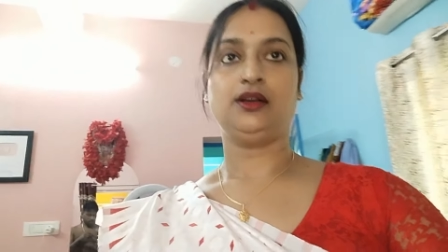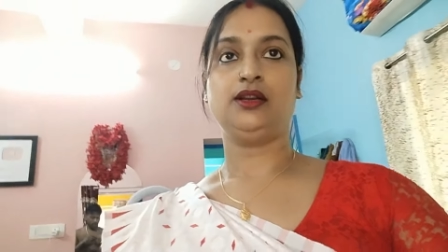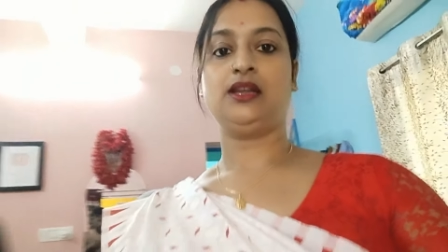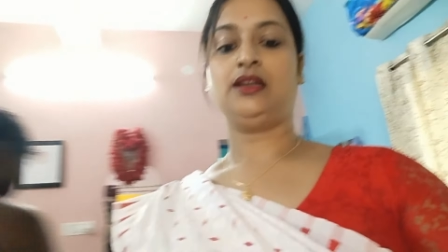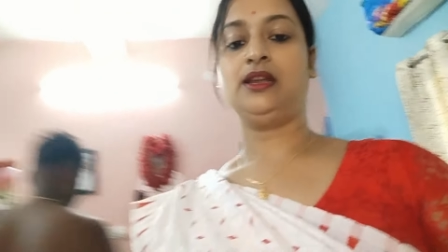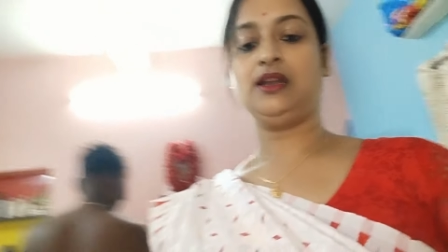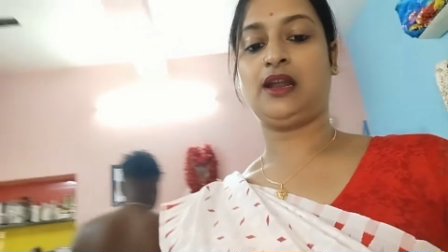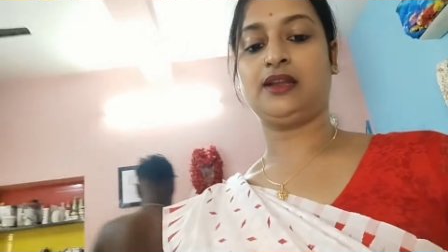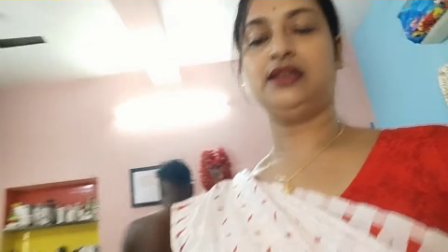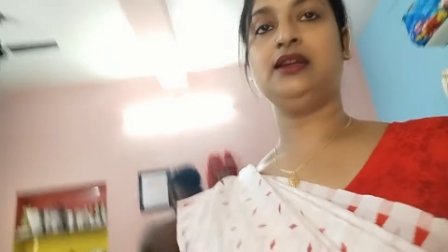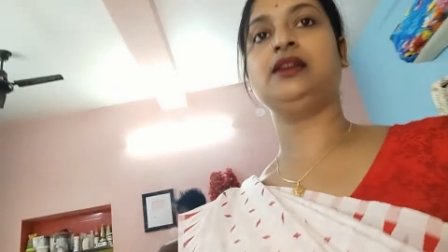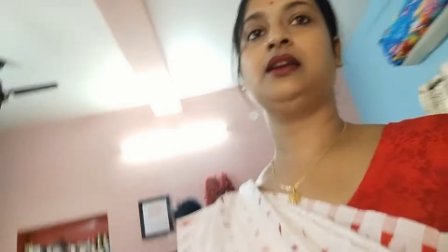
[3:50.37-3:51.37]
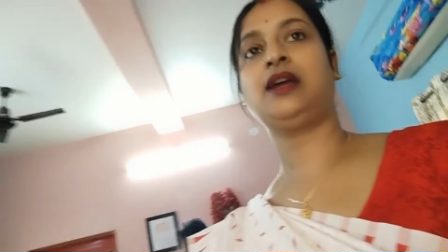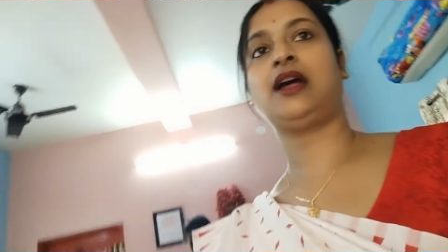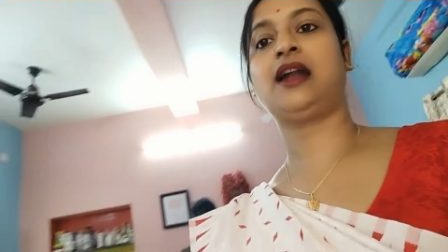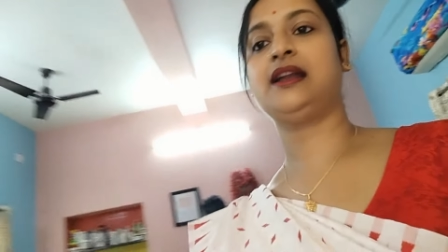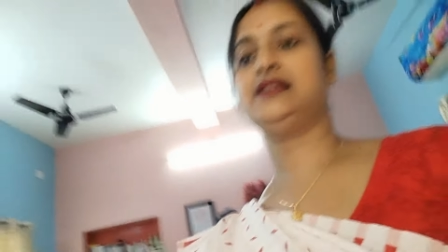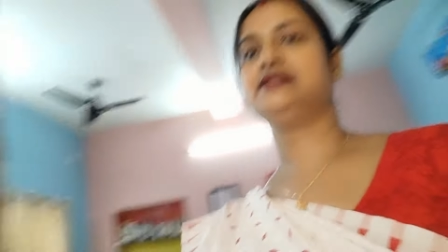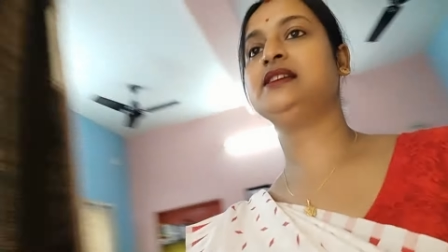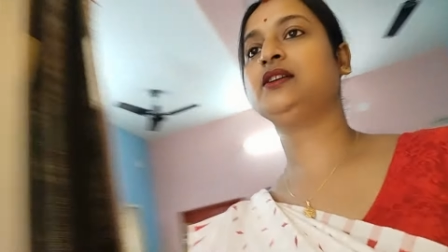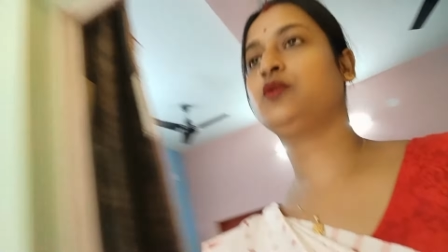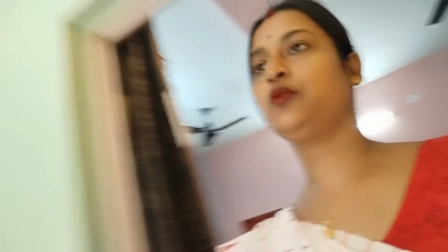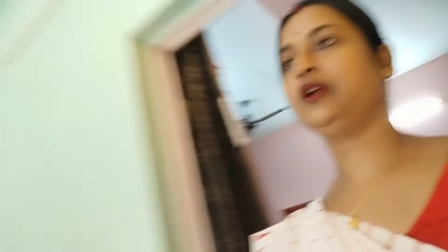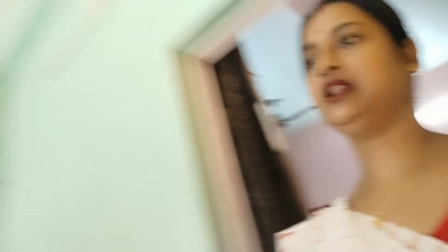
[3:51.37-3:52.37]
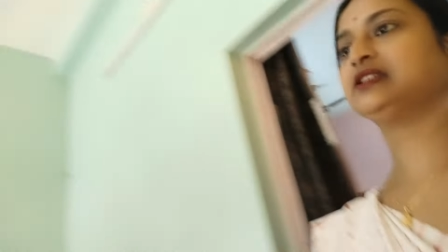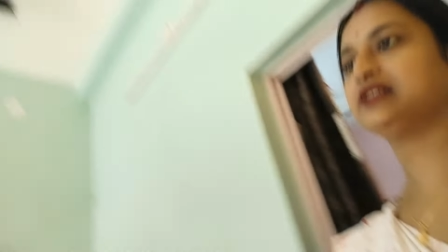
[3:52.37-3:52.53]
নিয়ে নিয়ে রাখি আর এই যে কোয়েল